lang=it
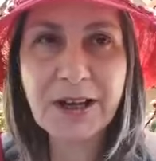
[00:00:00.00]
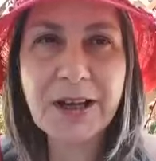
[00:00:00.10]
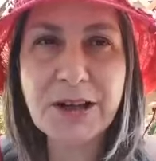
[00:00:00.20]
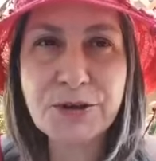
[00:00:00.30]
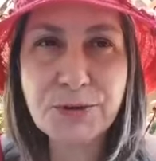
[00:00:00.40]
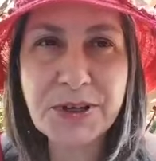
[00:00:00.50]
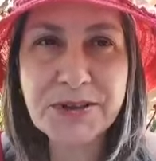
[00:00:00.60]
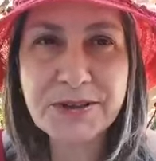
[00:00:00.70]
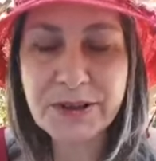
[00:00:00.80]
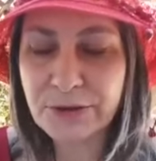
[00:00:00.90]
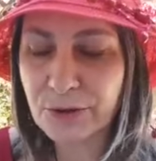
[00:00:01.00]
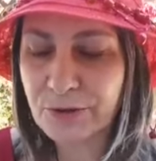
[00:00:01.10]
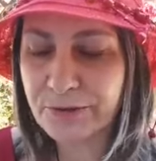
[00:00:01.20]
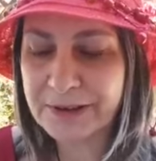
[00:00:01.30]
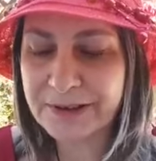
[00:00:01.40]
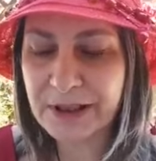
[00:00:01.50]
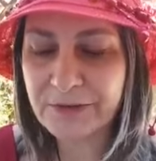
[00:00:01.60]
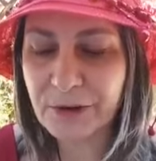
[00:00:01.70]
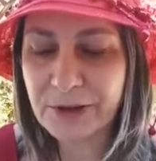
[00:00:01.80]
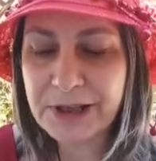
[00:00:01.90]
Il suo istinto
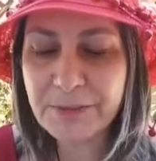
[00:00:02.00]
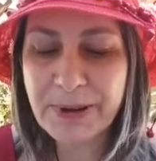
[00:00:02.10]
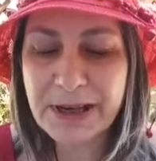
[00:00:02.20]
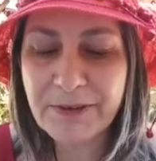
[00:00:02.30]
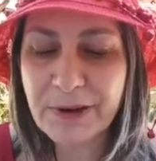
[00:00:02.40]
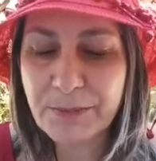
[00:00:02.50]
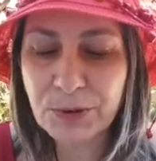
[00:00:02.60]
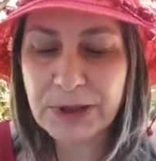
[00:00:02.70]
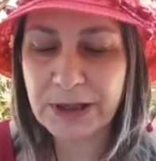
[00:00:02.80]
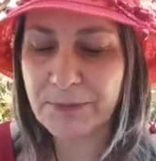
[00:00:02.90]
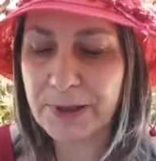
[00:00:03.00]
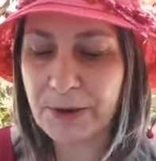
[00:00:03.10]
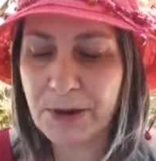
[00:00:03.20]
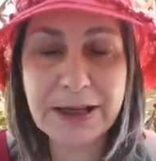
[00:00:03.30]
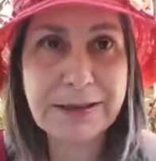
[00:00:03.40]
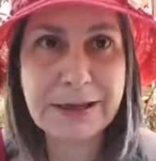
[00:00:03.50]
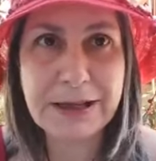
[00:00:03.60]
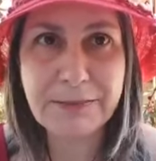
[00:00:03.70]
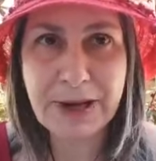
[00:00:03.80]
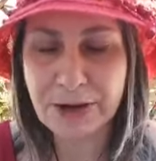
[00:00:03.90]
olfattivo le parlava più delle parole e
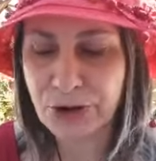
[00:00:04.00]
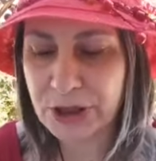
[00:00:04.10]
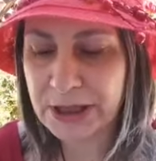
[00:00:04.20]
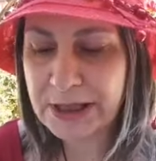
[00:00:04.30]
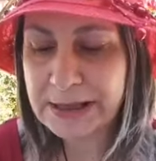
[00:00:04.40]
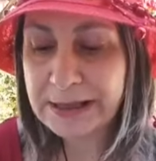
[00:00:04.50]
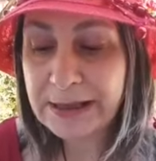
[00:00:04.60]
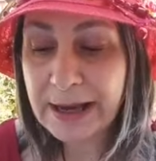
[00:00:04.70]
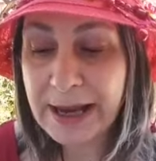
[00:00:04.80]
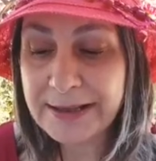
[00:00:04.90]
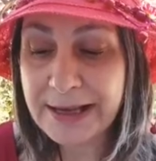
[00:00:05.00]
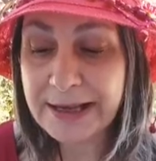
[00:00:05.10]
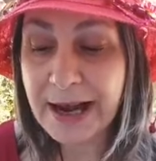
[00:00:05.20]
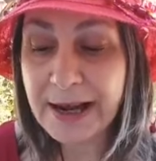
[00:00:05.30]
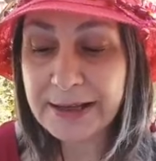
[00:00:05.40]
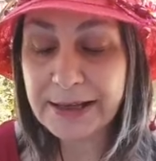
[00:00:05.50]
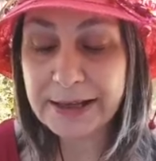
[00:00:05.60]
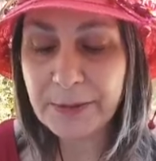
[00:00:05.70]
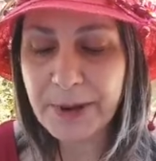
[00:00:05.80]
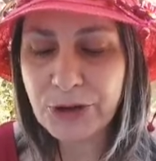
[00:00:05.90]
delle immagini ed era anche
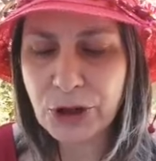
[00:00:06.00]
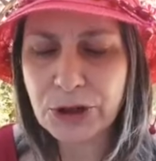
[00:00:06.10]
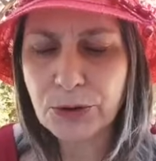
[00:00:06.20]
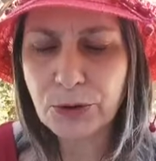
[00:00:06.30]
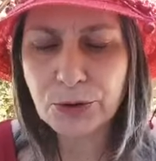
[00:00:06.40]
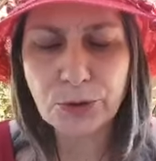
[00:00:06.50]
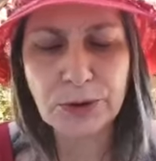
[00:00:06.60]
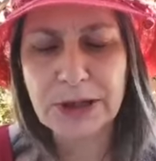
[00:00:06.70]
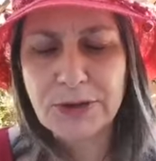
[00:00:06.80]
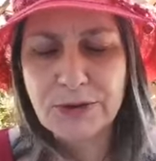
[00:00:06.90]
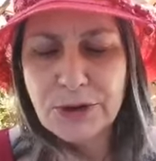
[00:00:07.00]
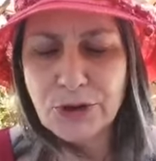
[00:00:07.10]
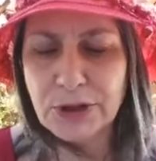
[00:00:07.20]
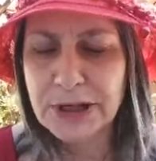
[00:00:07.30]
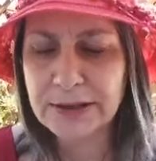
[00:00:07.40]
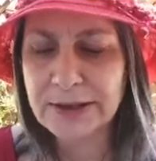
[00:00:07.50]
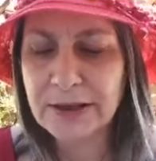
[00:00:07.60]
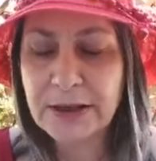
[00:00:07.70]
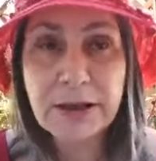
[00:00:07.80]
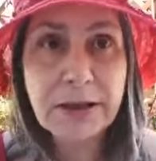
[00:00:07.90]
capace di condurre la sua giornata
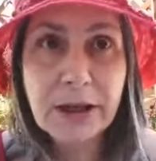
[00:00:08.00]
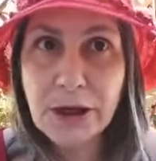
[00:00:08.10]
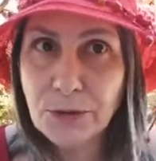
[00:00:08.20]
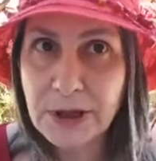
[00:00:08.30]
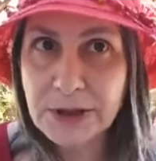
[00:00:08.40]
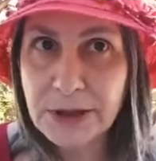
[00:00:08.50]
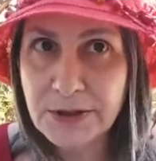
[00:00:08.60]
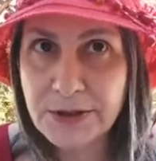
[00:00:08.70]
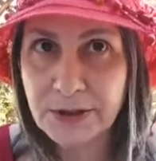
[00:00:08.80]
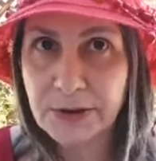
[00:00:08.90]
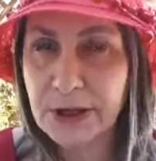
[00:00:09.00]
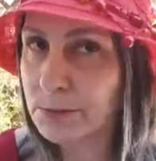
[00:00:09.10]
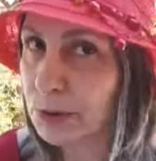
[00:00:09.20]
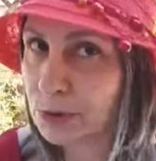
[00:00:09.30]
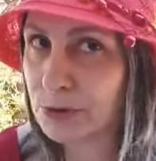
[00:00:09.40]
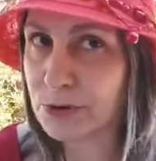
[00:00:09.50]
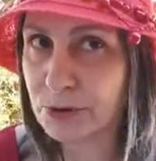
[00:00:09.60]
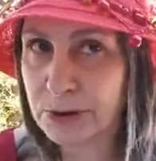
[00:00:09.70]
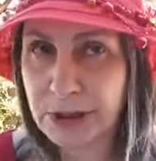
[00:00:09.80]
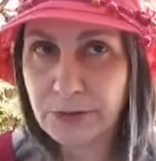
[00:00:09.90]
in una direzione
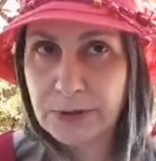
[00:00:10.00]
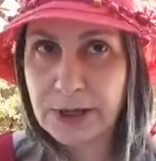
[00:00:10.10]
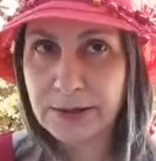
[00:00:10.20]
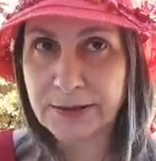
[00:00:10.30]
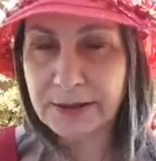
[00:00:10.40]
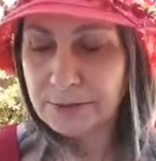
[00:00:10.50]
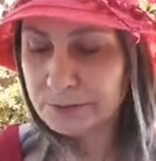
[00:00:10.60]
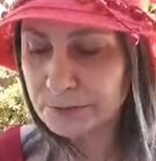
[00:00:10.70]
piuttosto che in un'altra.